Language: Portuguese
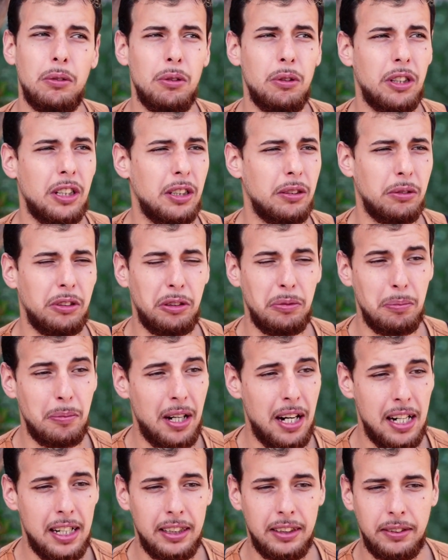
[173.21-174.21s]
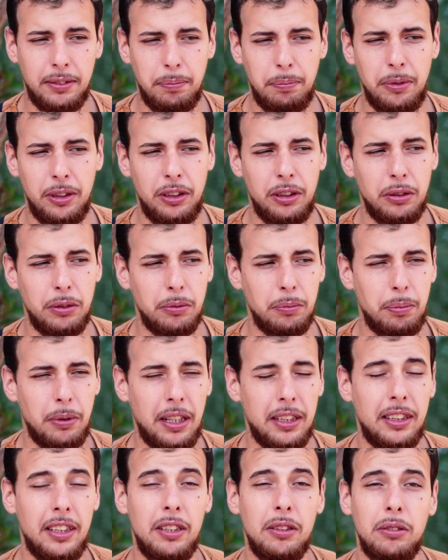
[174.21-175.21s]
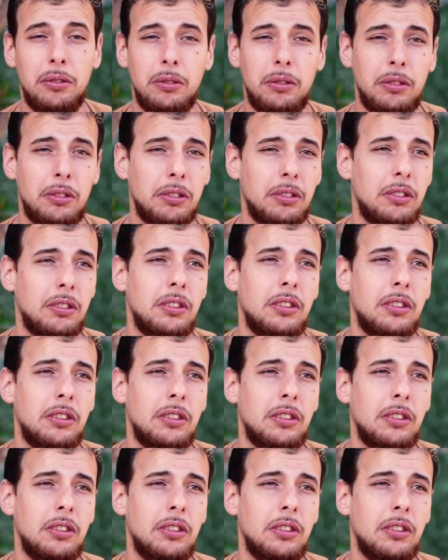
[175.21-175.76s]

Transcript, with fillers: orando demais, pedindo para Deus: